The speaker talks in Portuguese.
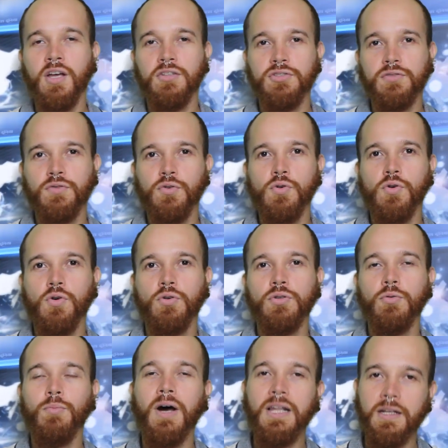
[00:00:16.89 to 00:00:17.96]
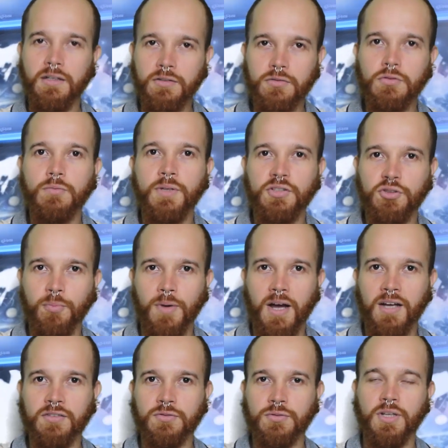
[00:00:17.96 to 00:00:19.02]
divulgou o balanço do mês de
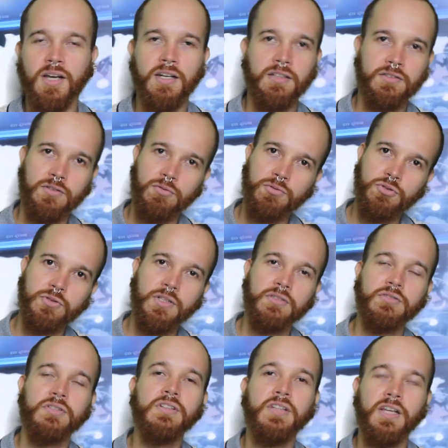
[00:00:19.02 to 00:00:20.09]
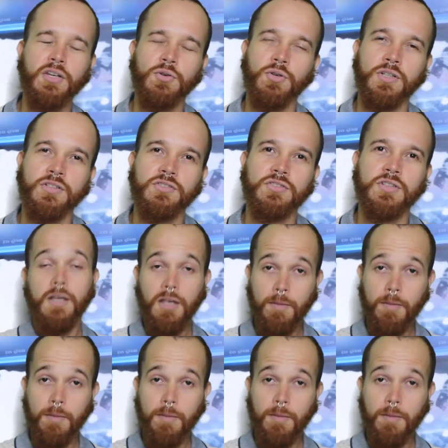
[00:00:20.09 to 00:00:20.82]
março em relação aos anos anteriores.